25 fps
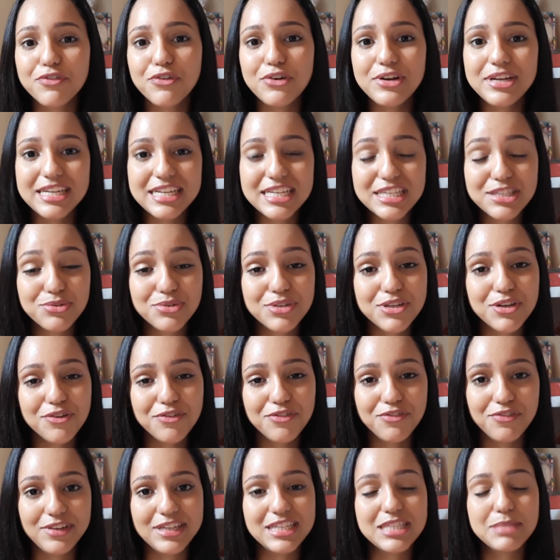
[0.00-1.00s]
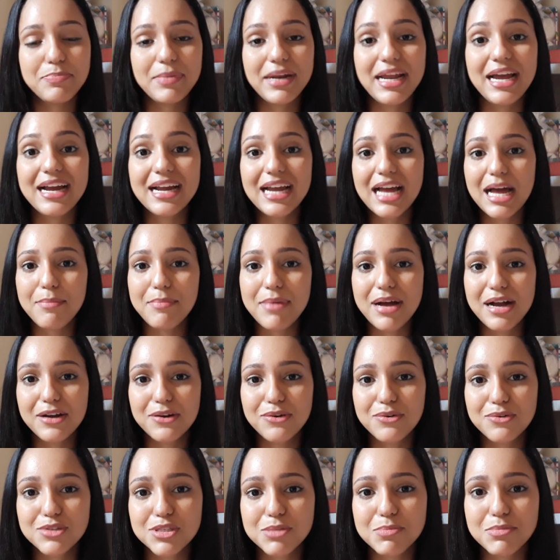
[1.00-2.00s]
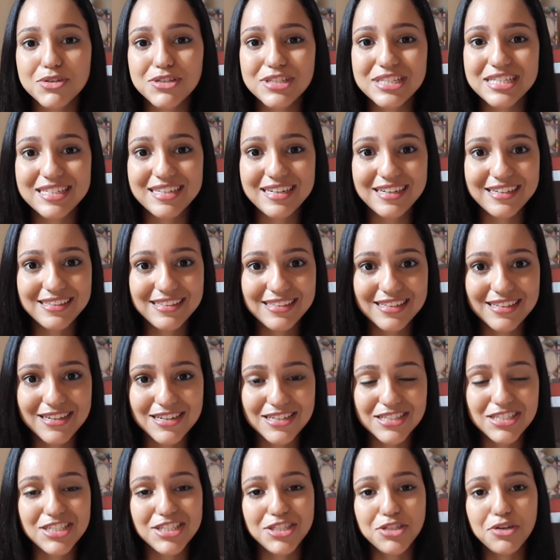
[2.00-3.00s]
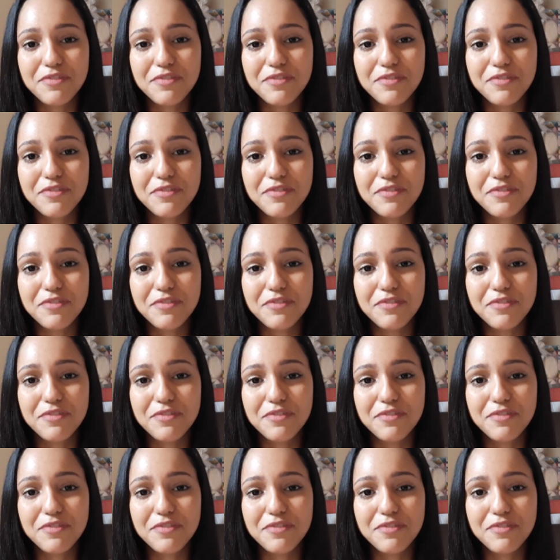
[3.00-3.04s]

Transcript: foi isso que eu fiz para acabar com os meus hidratantes.